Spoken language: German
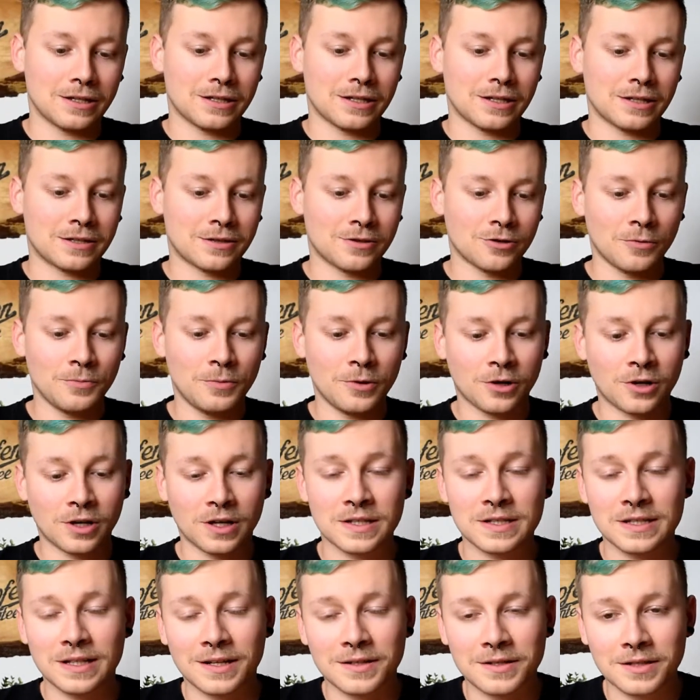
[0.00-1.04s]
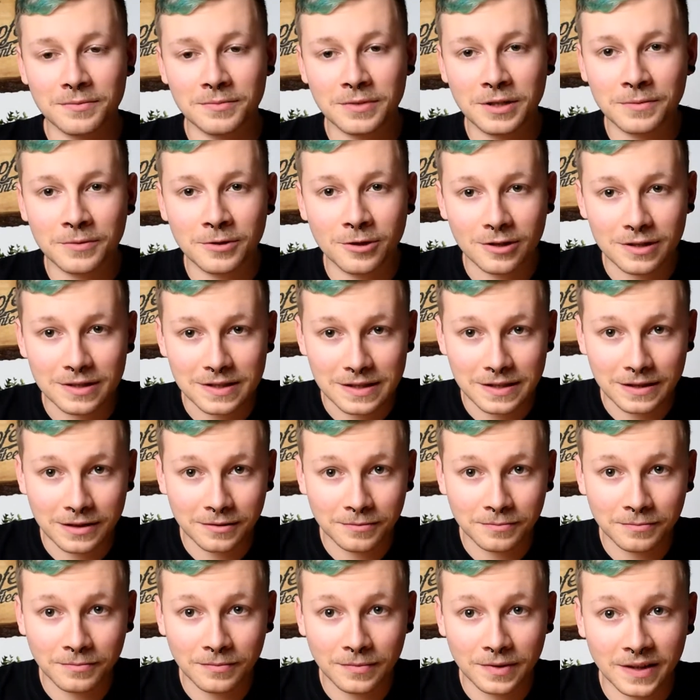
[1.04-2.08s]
ich glaube, ihr könnt es langsam nicht mehr sehen,